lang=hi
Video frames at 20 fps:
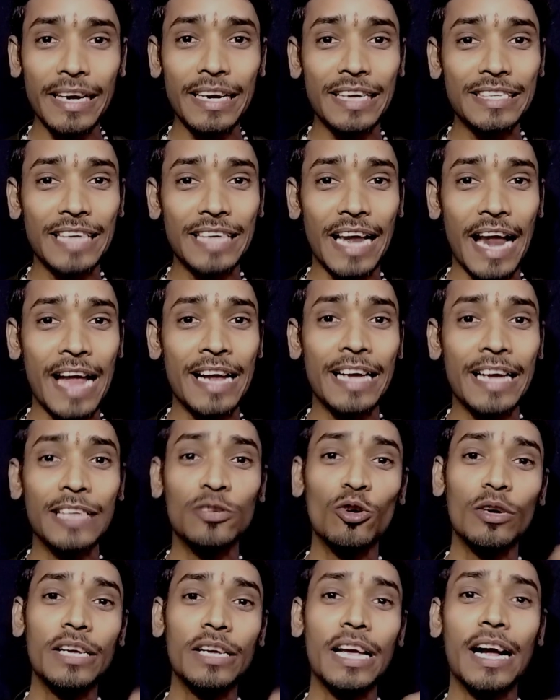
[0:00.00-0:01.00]
नहीं नजर आएंगे
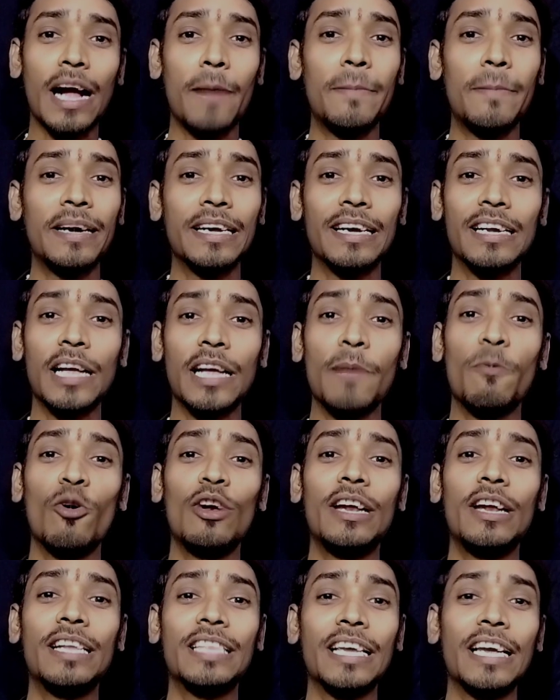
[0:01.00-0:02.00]
जो ये कमेंट करके
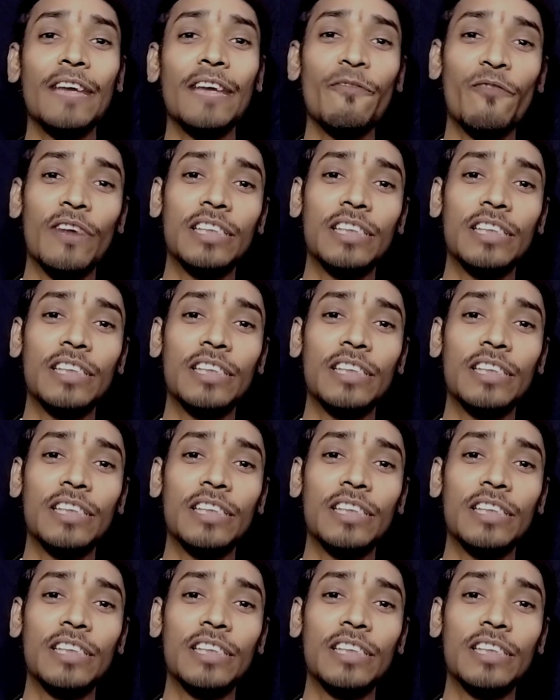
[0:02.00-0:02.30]
बोल लेते कि